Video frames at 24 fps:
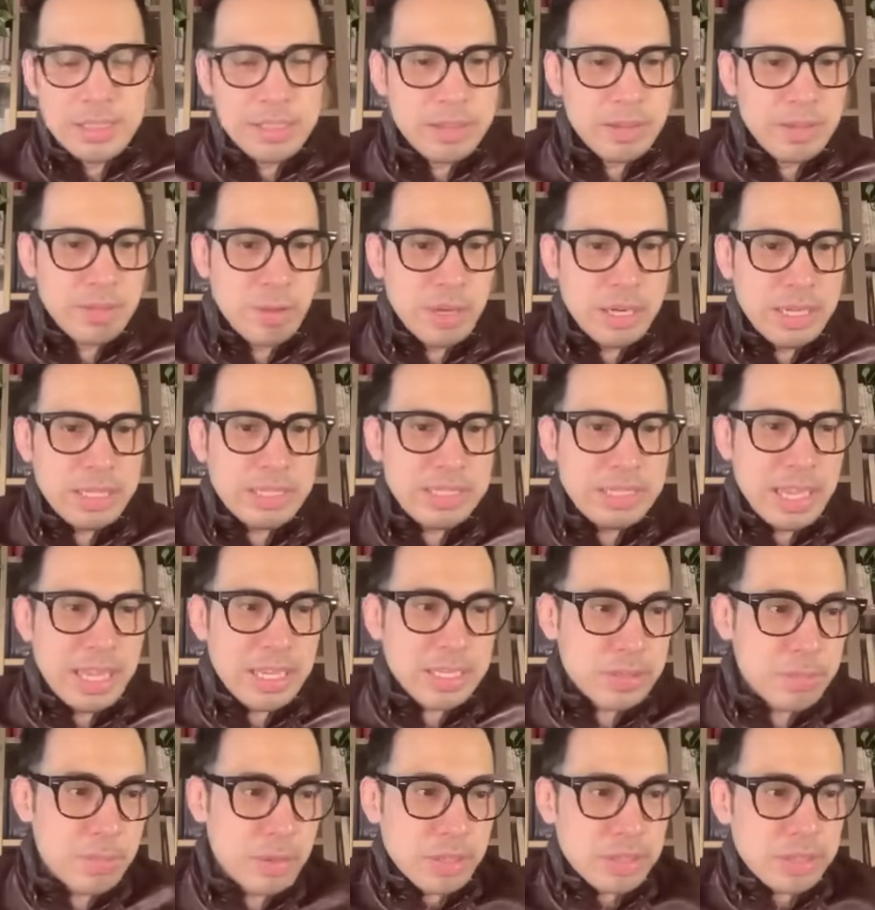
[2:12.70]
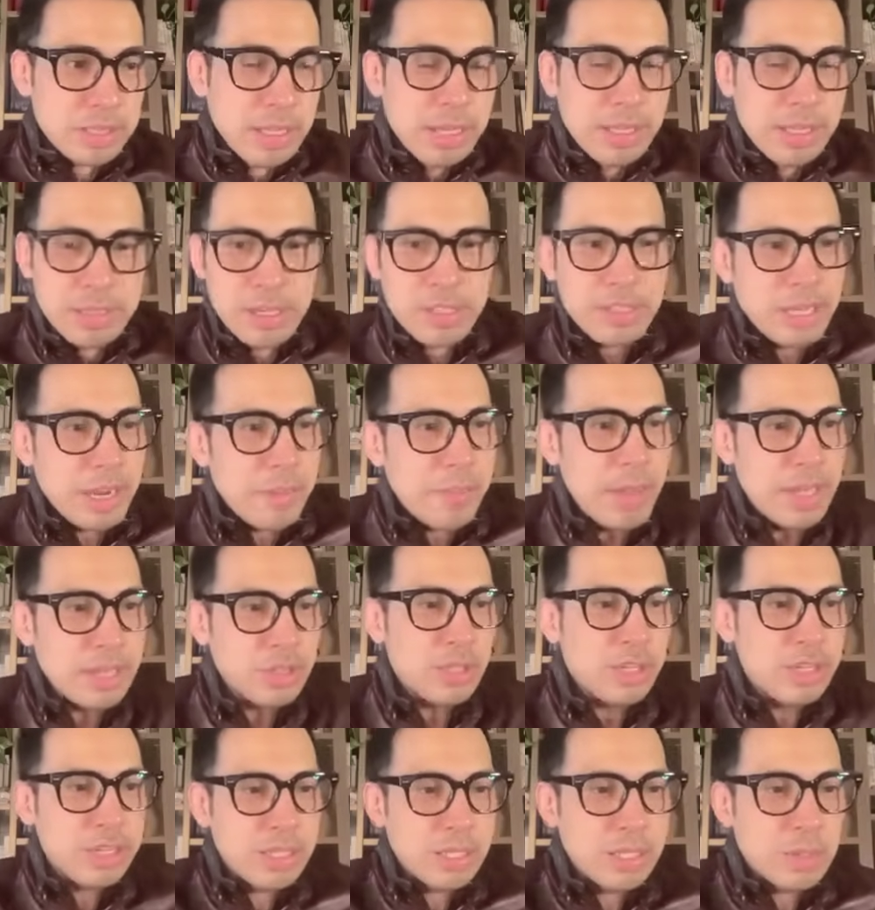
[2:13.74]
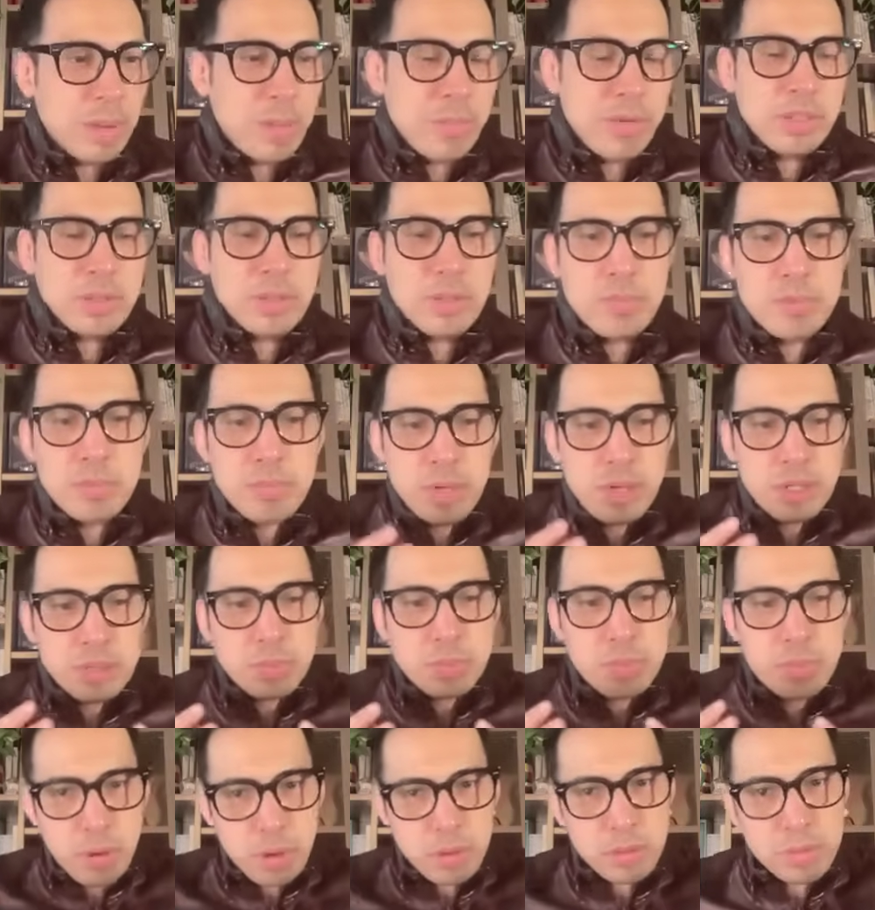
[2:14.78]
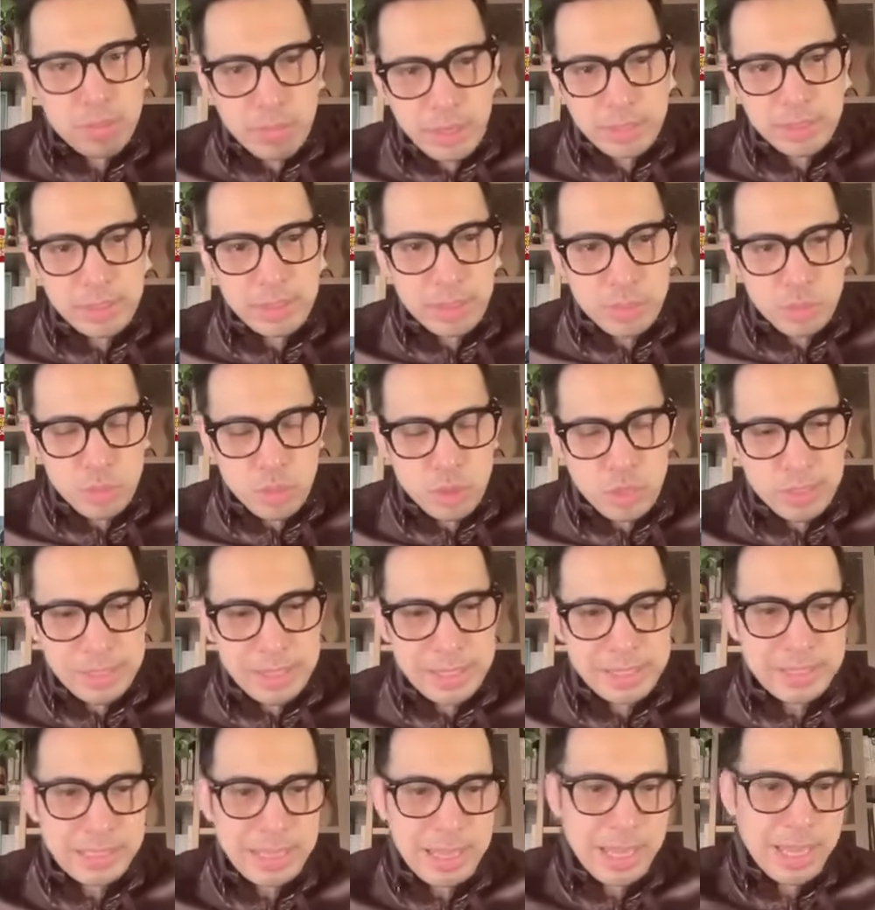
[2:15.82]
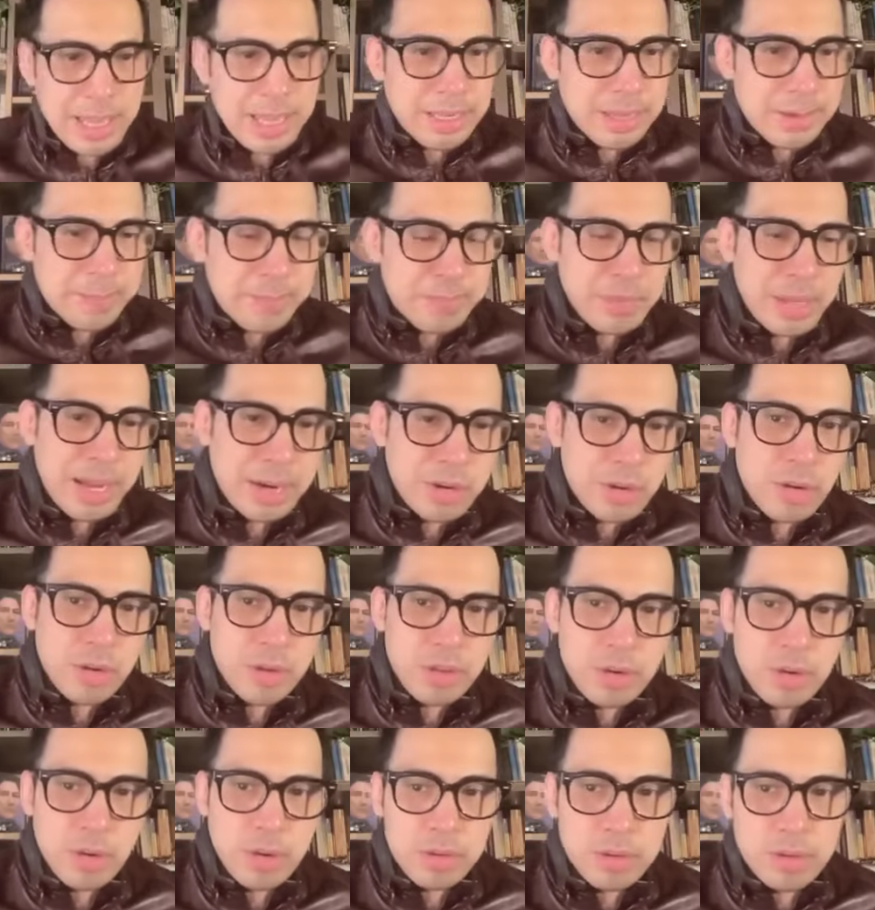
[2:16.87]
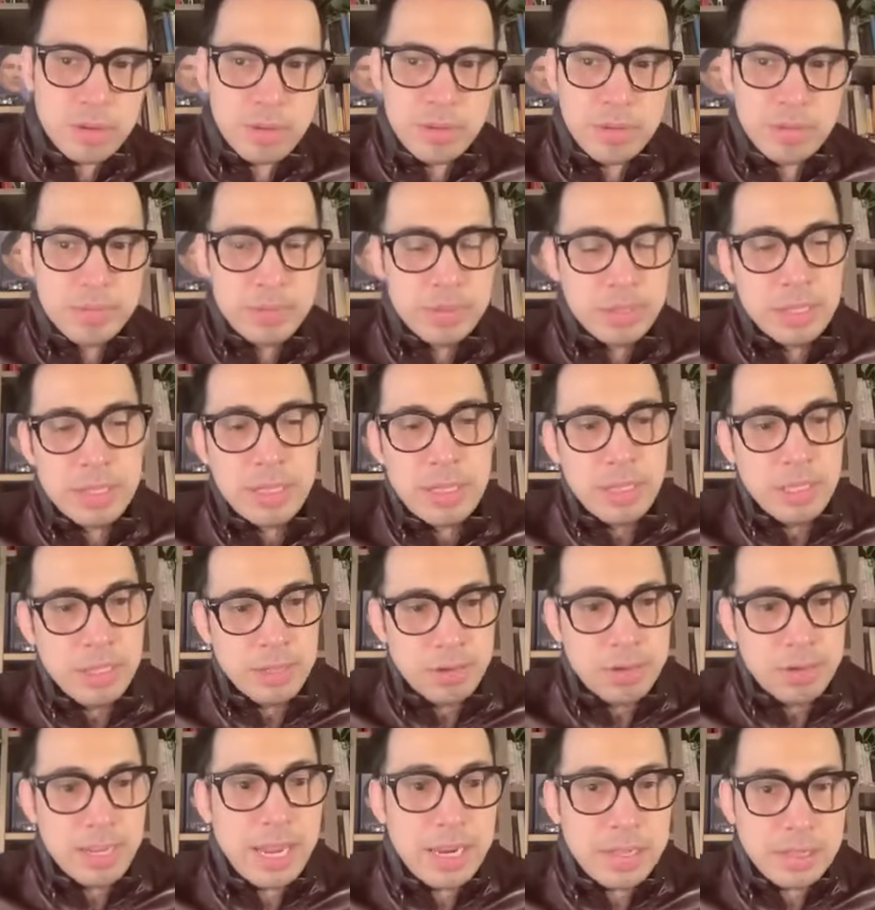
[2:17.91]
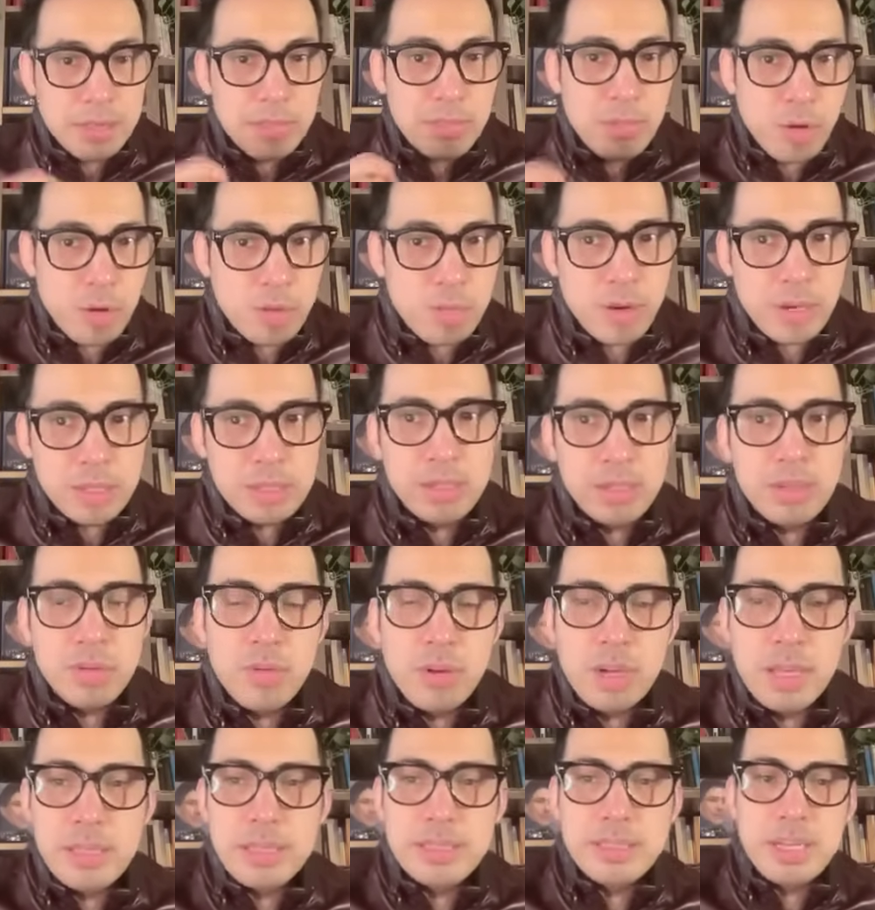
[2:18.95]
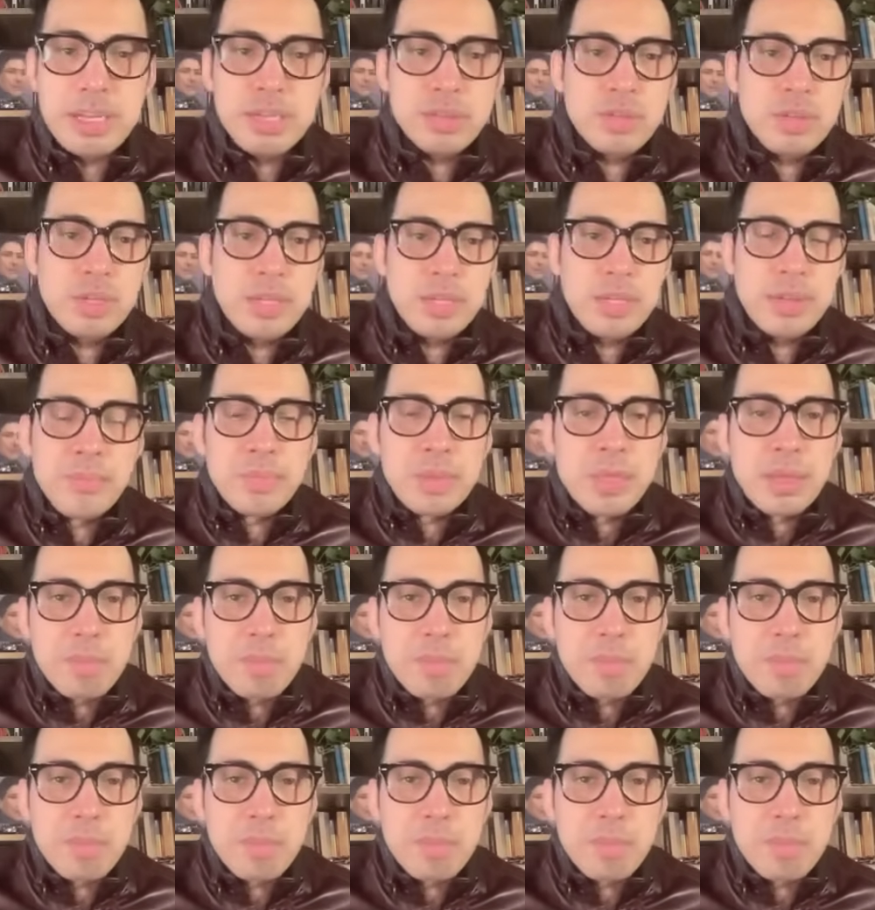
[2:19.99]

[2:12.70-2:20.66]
where he stands because the reason I'm mentioning these people is because both Martin Romualdez and Arroyo, although in reality more Martin Romualdez actually,